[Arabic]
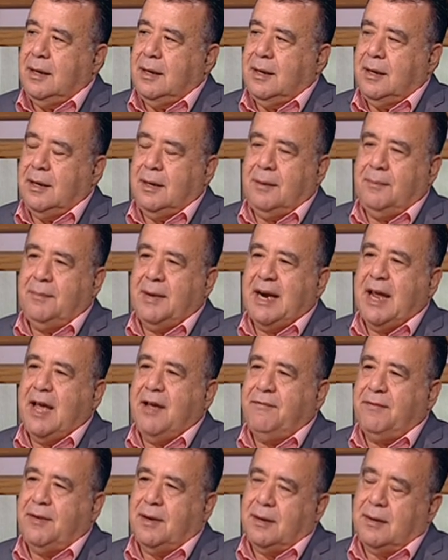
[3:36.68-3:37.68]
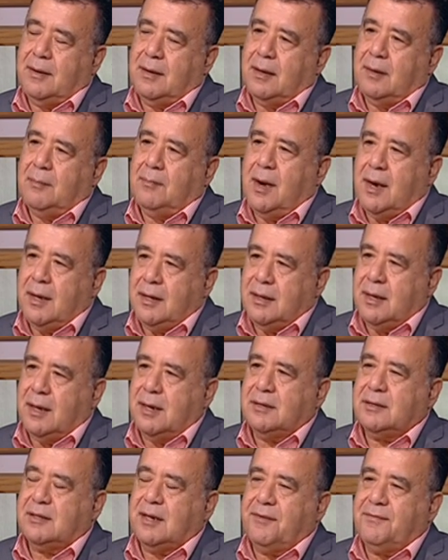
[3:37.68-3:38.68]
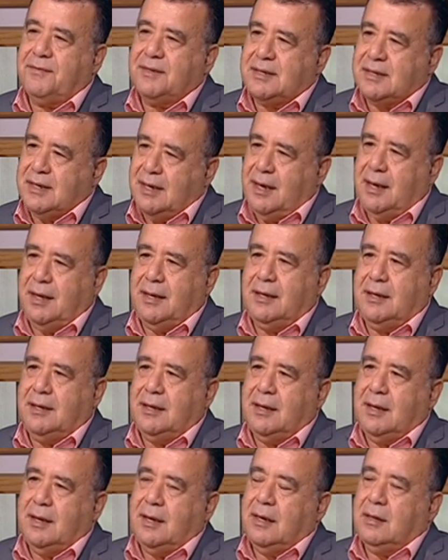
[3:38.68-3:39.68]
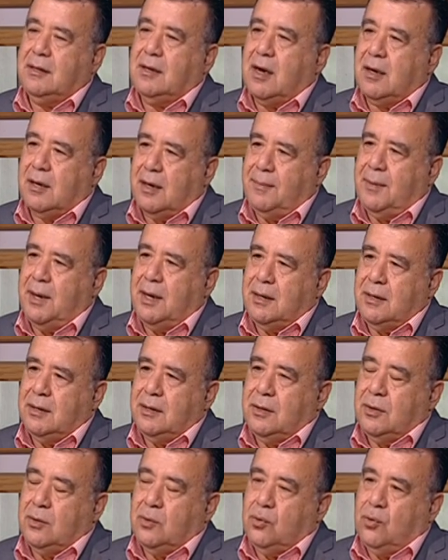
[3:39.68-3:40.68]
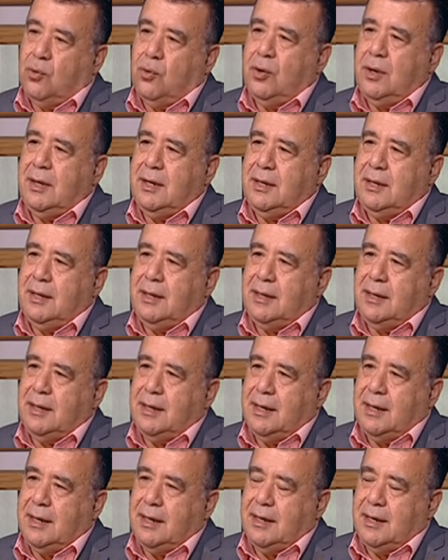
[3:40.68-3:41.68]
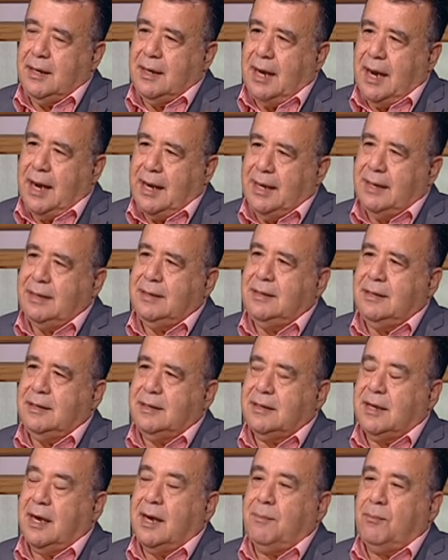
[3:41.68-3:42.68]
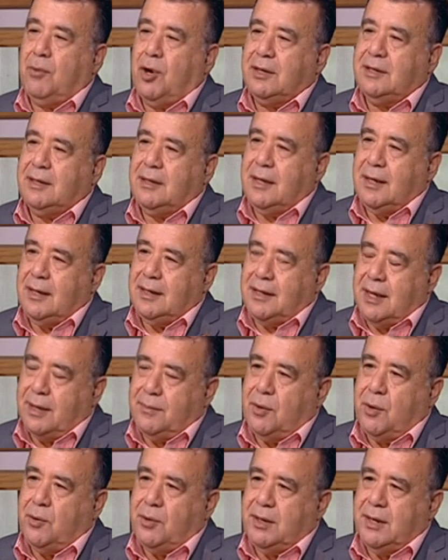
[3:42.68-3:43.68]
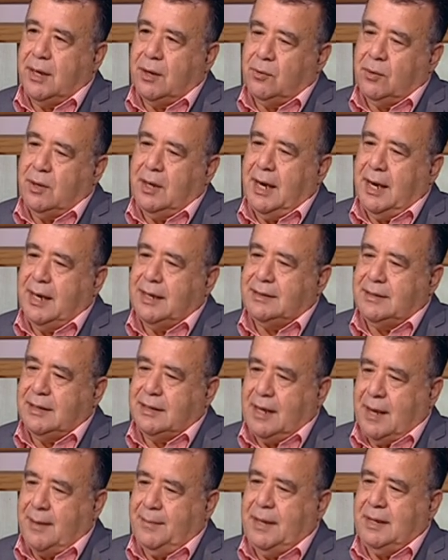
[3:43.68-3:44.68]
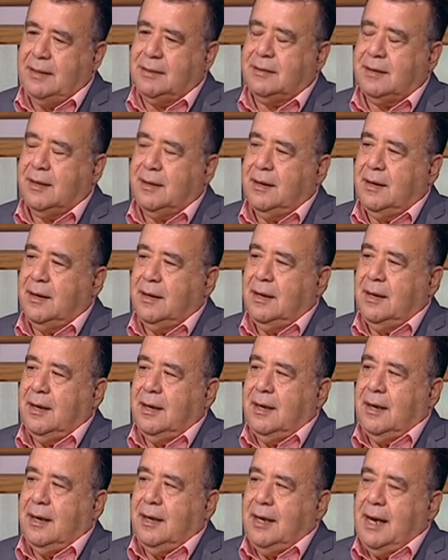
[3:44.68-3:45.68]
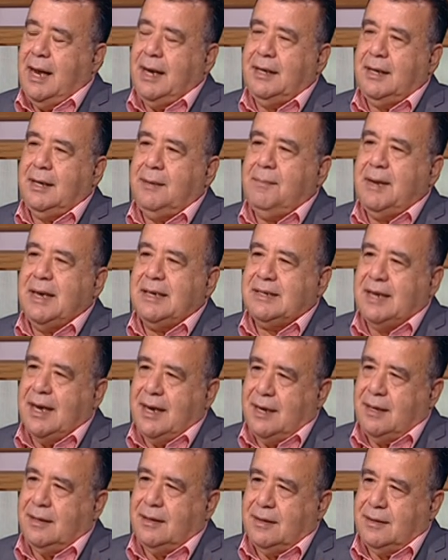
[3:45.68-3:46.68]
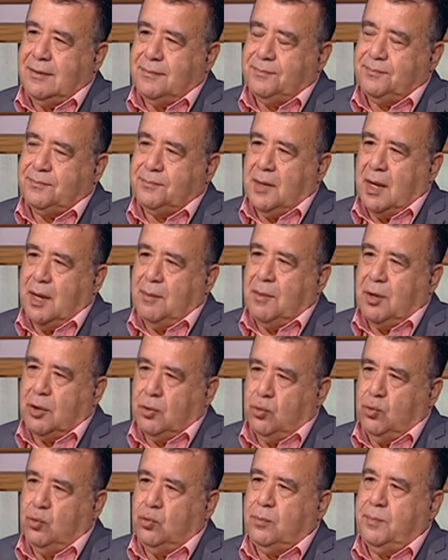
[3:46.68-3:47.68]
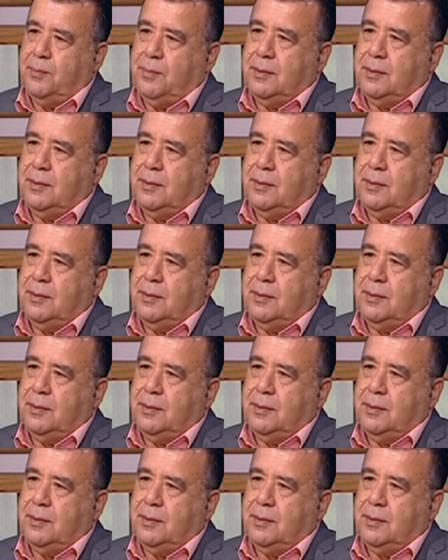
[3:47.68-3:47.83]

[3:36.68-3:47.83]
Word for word: المرافق الميه الصرف الصحي الكهرباء كل الحاجات دي التجمعات التنمويه كل الحاجات دي اتعملت لكن ما زال مطلوب